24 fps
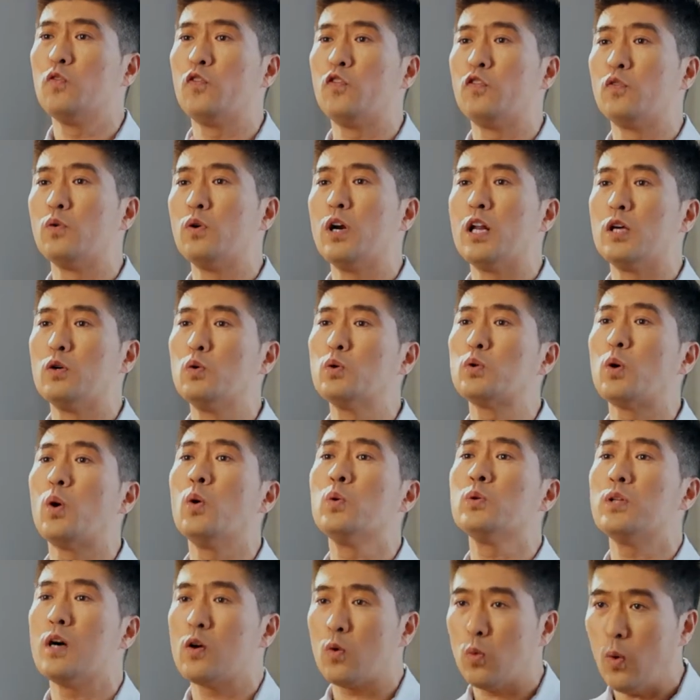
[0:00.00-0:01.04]
福流
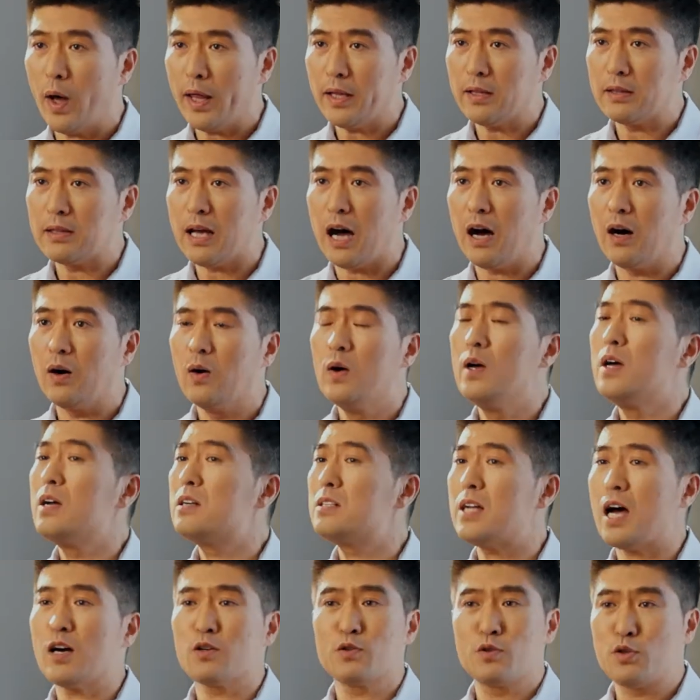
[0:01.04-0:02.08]
通的管道，
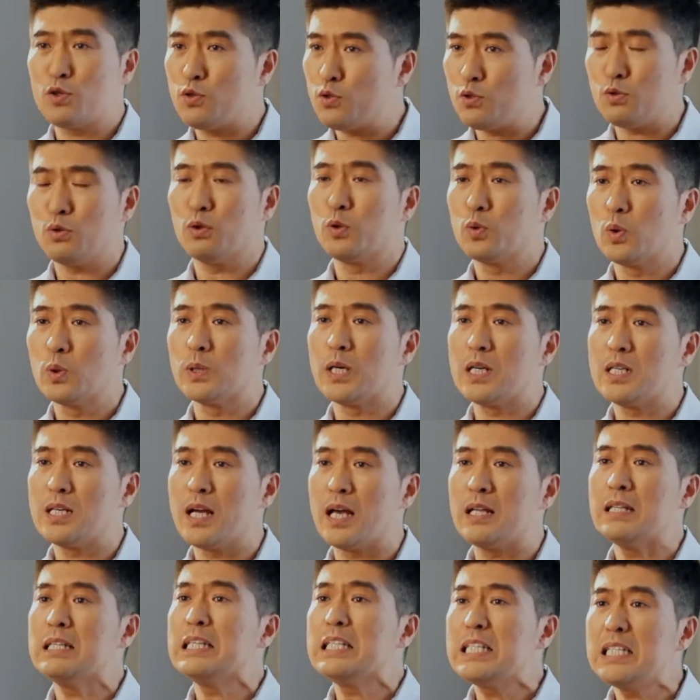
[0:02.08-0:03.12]
让许多的
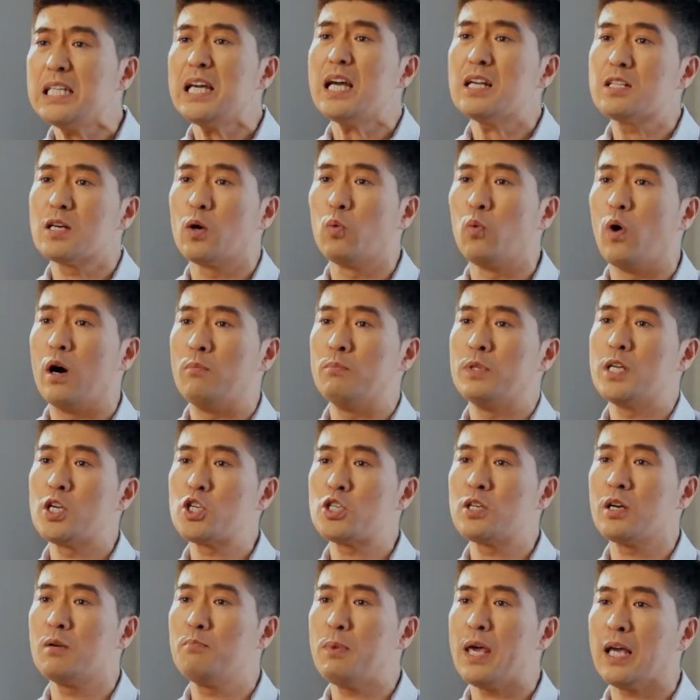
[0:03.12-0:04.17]
人借着我们的
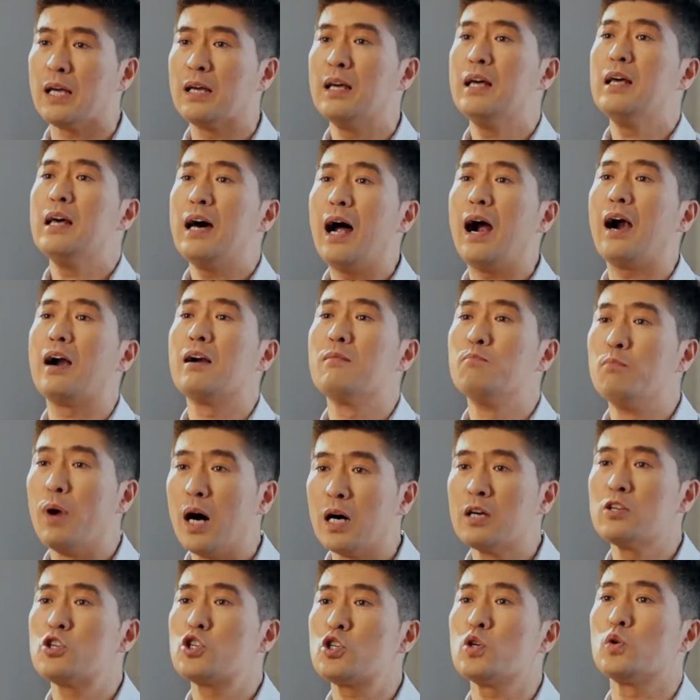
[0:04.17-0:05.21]
生命而
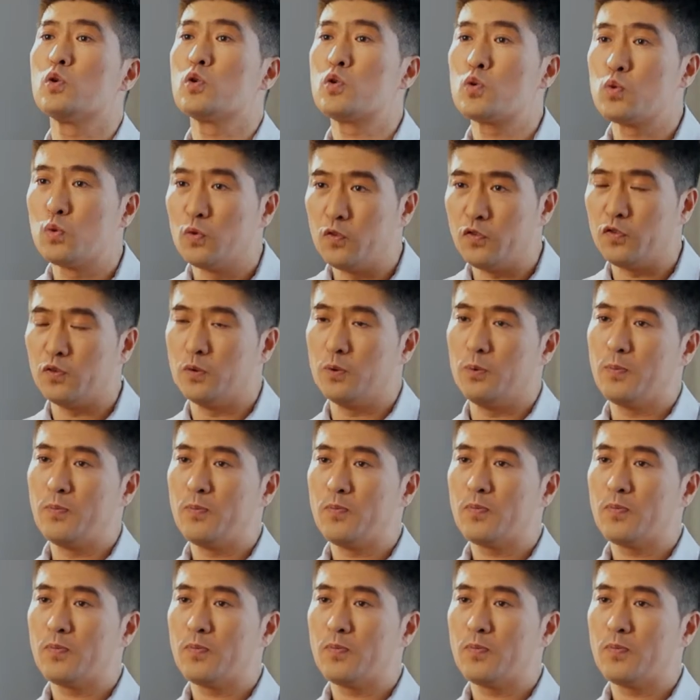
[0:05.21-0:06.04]
蒙受祝福。